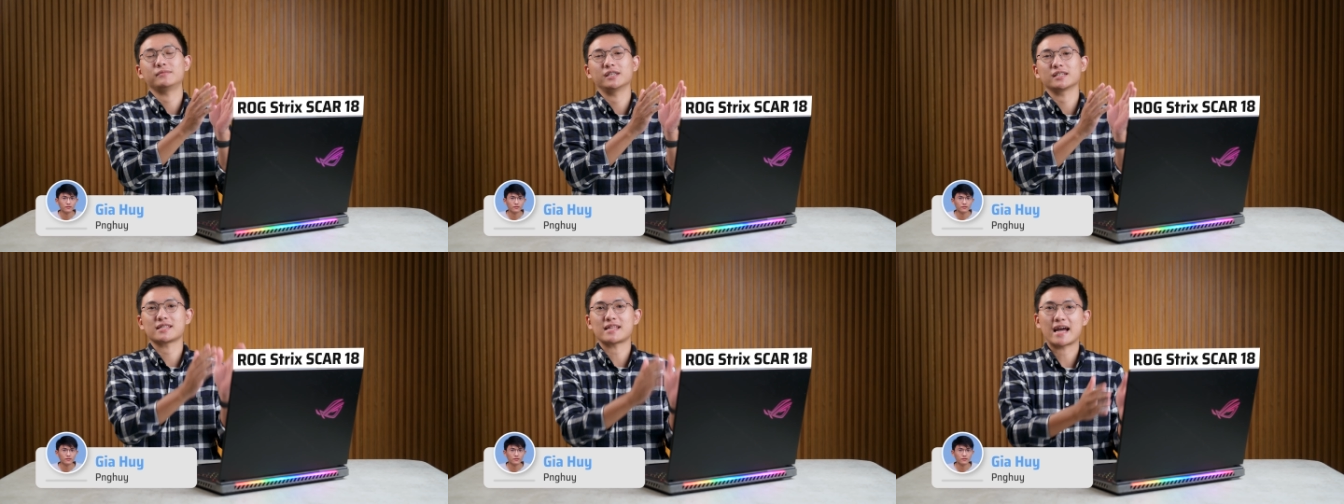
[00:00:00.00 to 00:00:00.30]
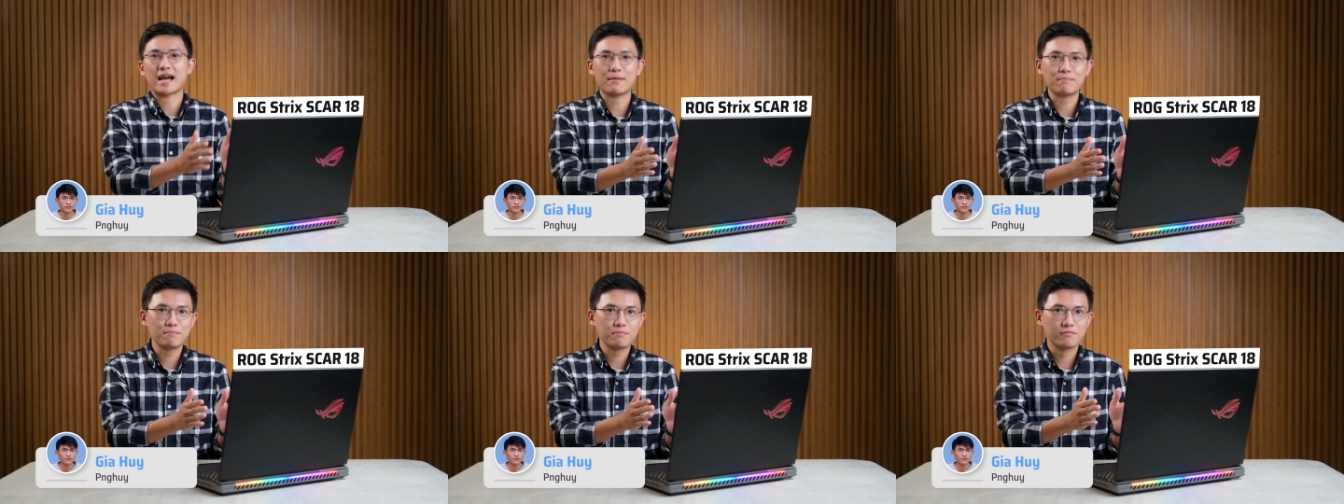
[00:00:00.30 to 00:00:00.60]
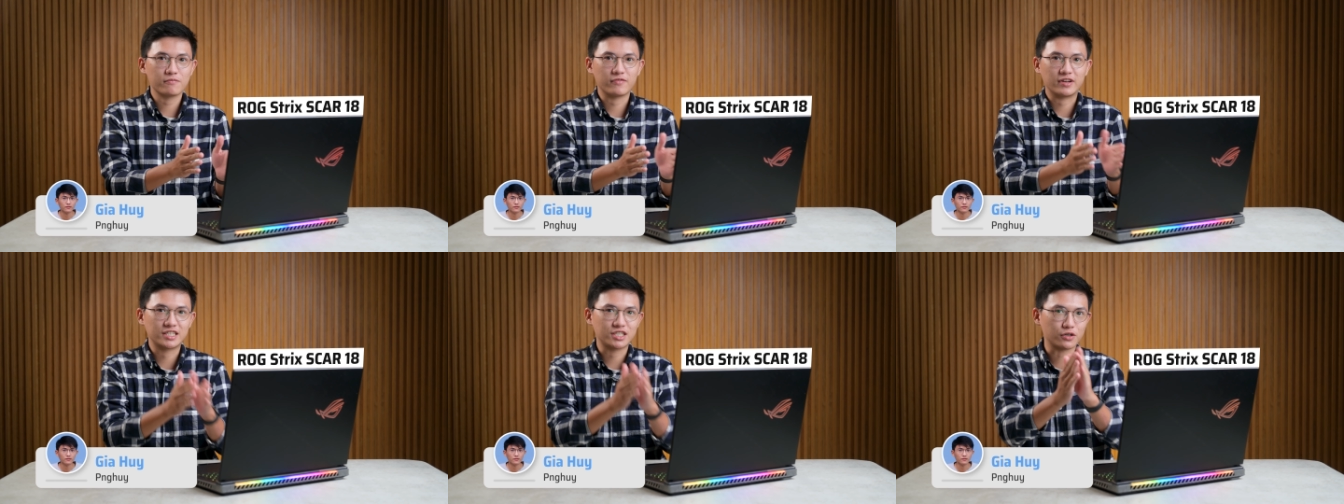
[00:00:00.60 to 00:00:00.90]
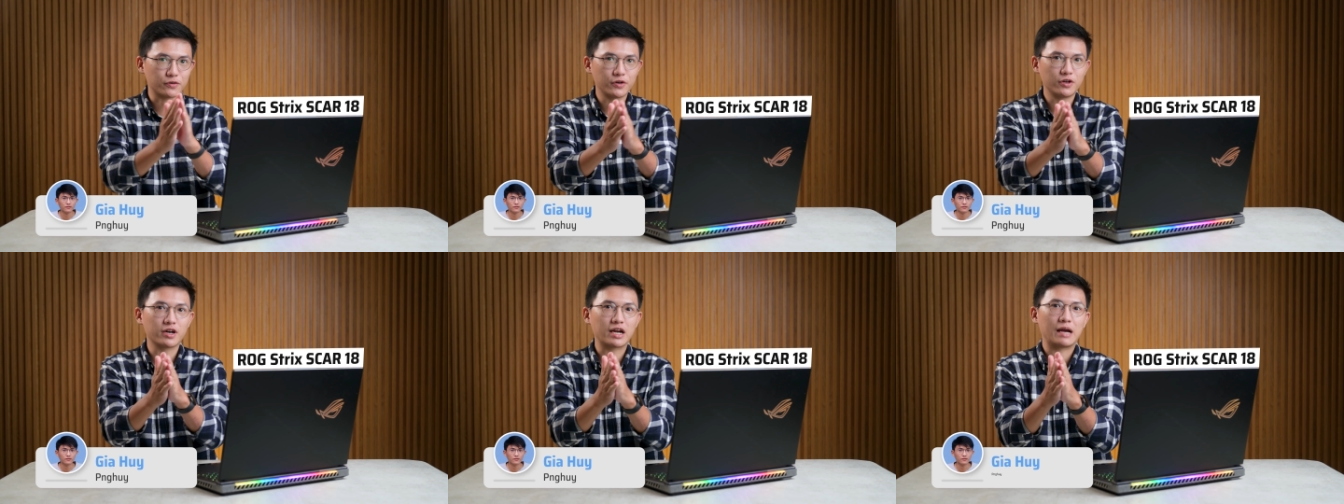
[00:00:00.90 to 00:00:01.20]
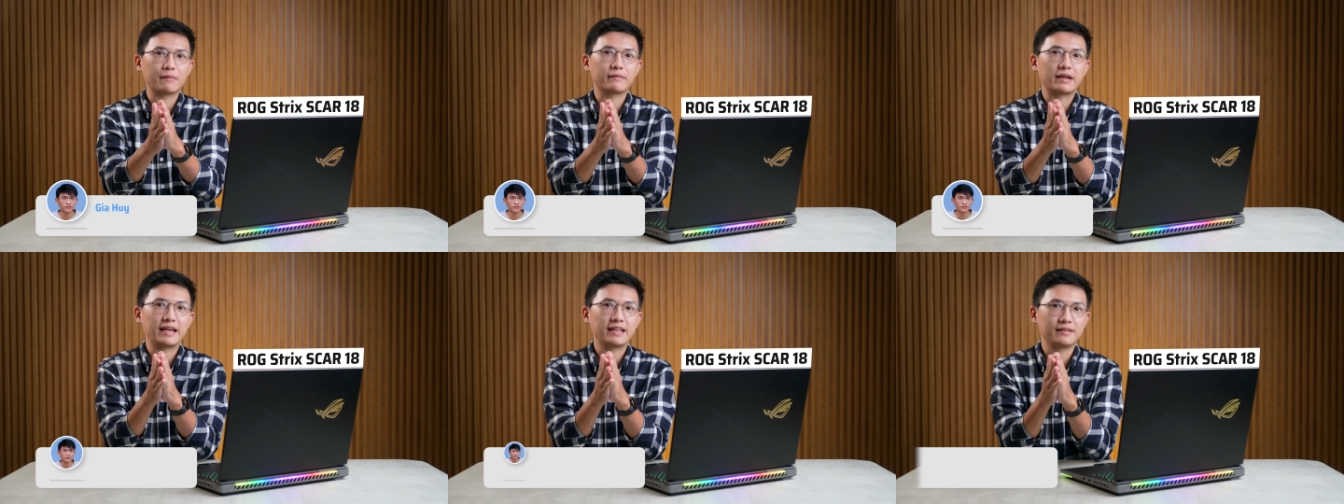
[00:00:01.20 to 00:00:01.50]
18 Và trong video
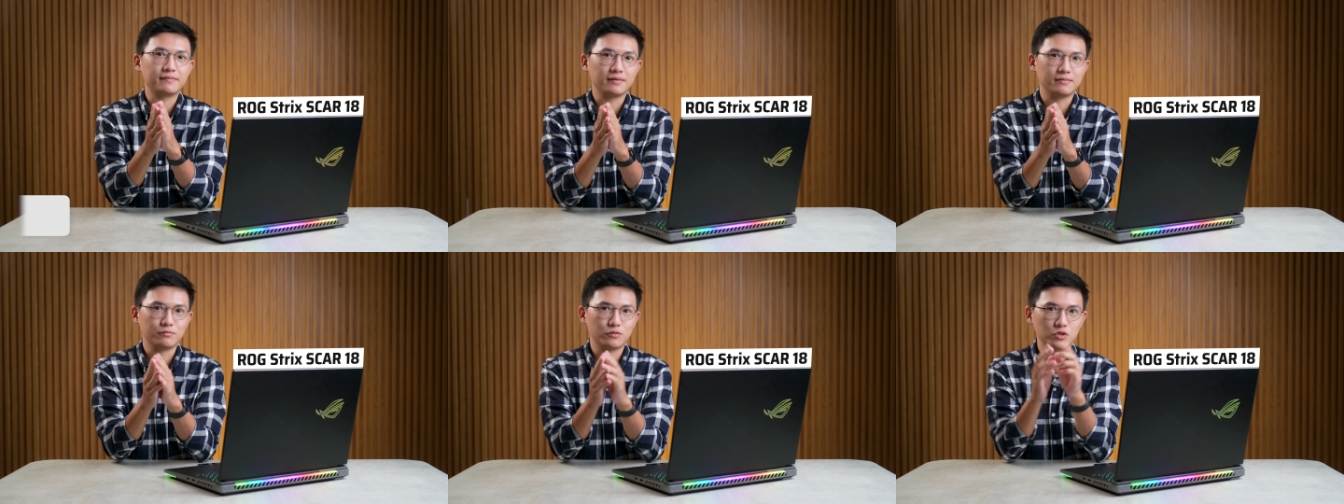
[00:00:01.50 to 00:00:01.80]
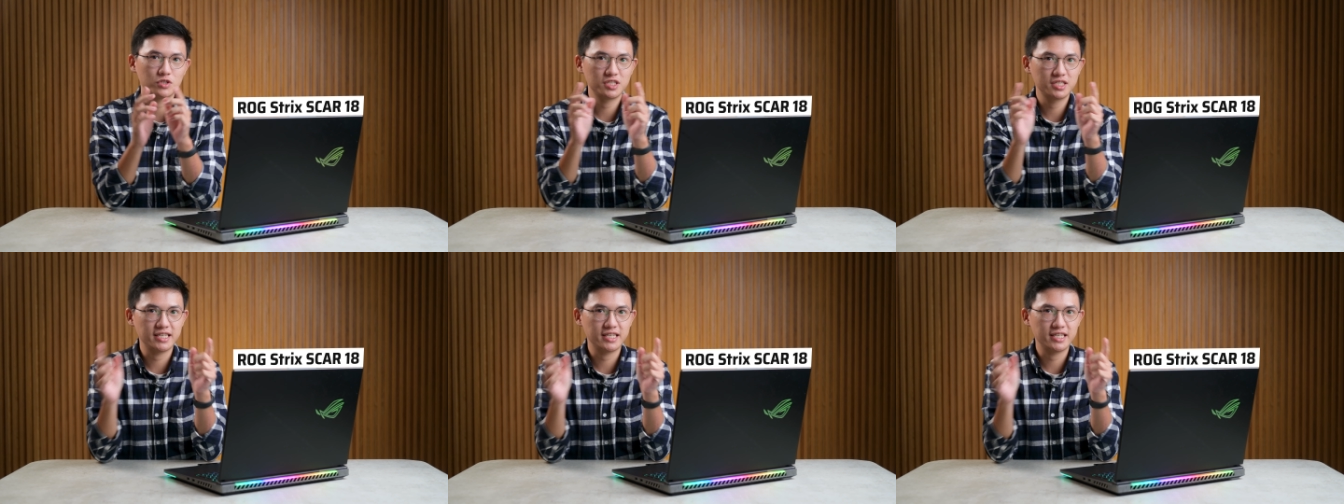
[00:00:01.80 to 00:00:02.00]
ngày hôm nay thì mình muốn